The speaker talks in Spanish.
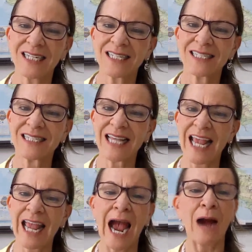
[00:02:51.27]

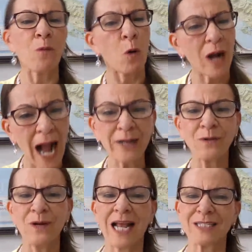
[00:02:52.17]
se
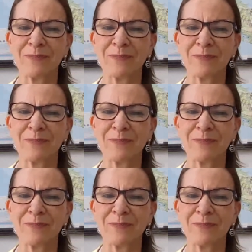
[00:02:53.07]
abocaron las